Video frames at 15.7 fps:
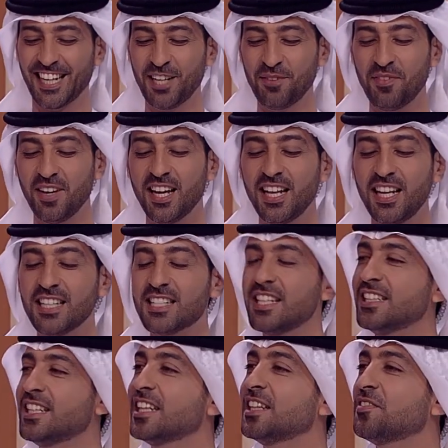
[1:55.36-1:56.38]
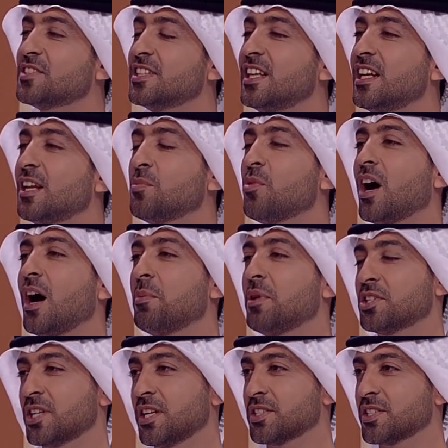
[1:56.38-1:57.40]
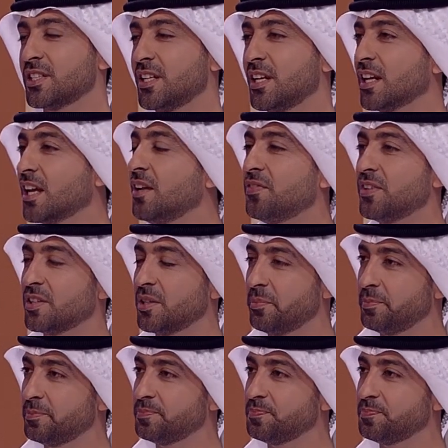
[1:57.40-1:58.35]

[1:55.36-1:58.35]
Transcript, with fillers: طيب الاستعداد نفسيا للمقابله الشخصيه كيف يتم؟